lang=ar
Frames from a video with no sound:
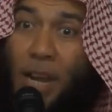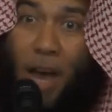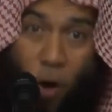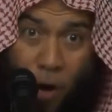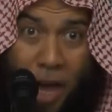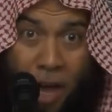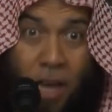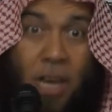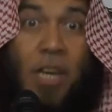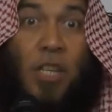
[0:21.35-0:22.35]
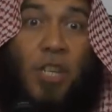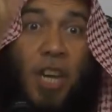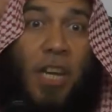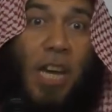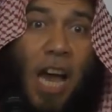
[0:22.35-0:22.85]
بالله هنا
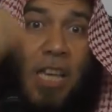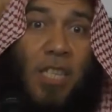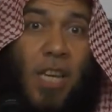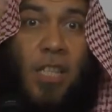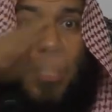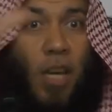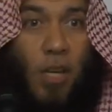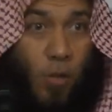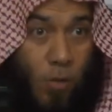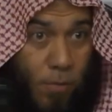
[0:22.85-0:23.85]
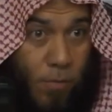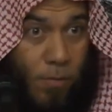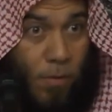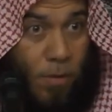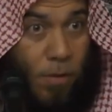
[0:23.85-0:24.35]
شرك أصغر تطير
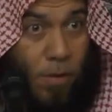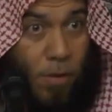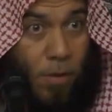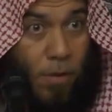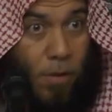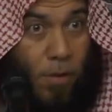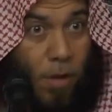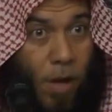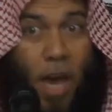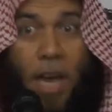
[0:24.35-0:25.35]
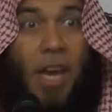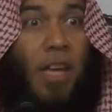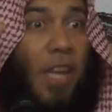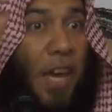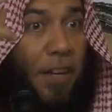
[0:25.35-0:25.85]
خير
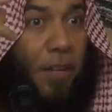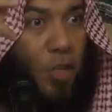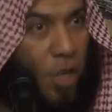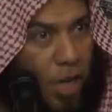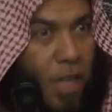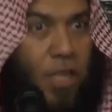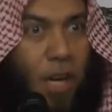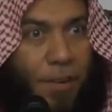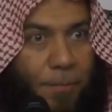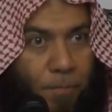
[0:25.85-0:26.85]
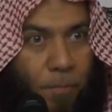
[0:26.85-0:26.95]
يا طير شرك أصغر